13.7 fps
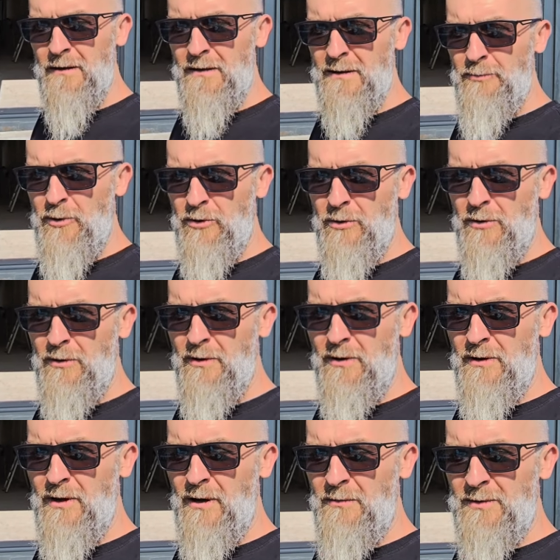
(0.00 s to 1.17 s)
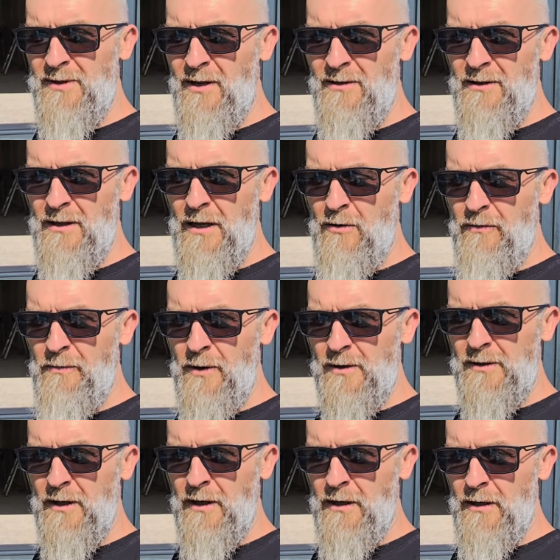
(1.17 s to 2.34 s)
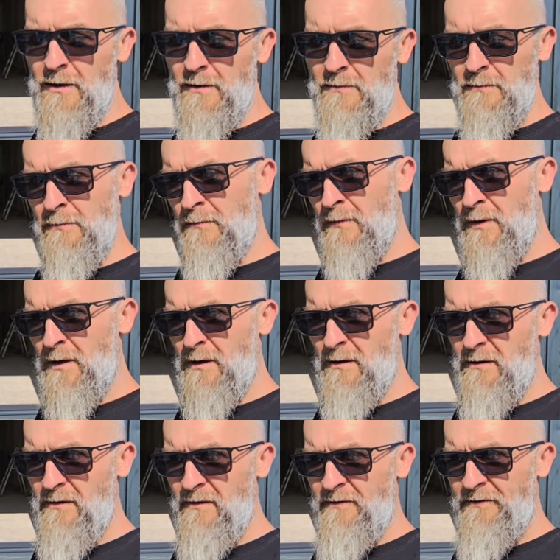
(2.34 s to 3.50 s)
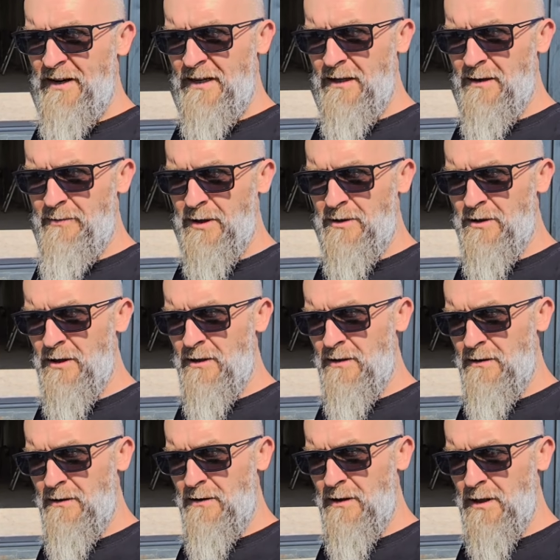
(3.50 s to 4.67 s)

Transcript: zbuduj dom z kontenerów morskich. Fajnie będzie.